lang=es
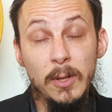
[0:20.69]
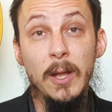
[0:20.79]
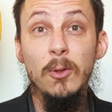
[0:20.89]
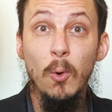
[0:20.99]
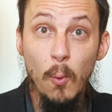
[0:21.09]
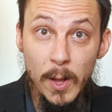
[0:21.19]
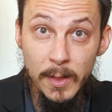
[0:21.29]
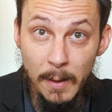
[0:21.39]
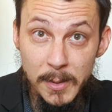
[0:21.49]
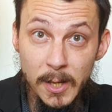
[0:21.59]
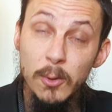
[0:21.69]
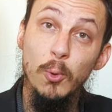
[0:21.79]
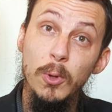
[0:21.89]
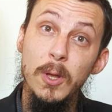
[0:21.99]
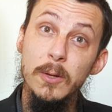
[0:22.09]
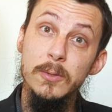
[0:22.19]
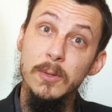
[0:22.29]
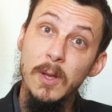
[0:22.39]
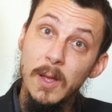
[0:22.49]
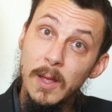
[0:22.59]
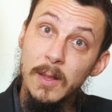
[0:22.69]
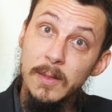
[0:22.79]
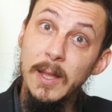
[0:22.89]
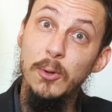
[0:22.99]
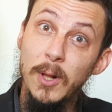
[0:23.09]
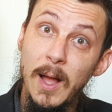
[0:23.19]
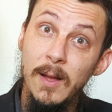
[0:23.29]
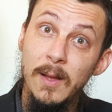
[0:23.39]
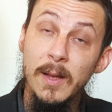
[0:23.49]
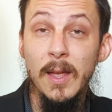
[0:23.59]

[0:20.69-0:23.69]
teniendo en cuenta mis estudios de Torá,